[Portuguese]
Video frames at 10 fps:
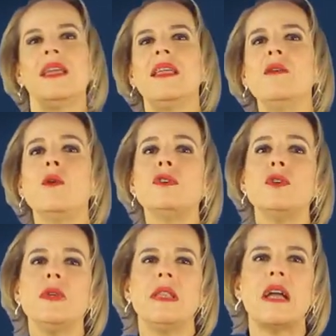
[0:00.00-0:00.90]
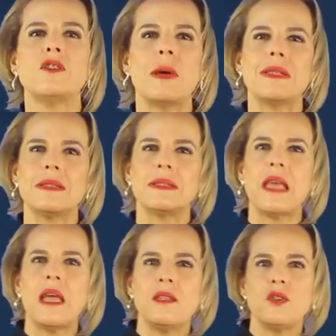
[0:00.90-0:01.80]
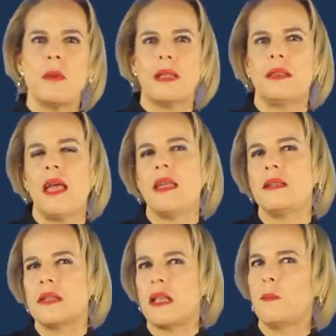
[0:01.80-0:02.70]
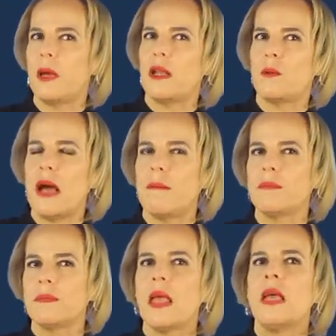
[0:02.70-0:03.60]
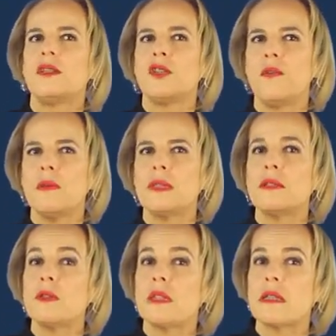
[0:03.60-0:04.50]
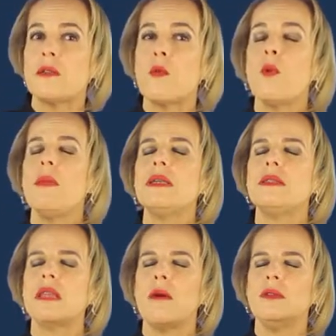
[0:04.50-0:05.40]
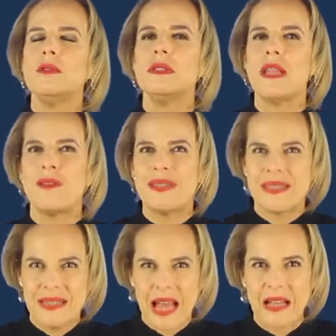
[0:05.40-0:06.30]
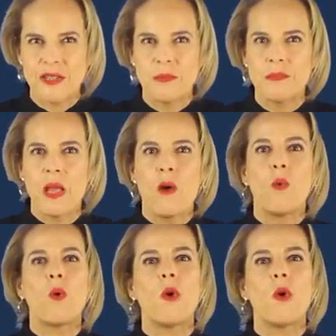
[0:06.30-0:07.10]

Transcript: E dando continuidade a uma série de matérias lá do Paranoá, estivemos na Associação Comercial e Industrial da cidade. O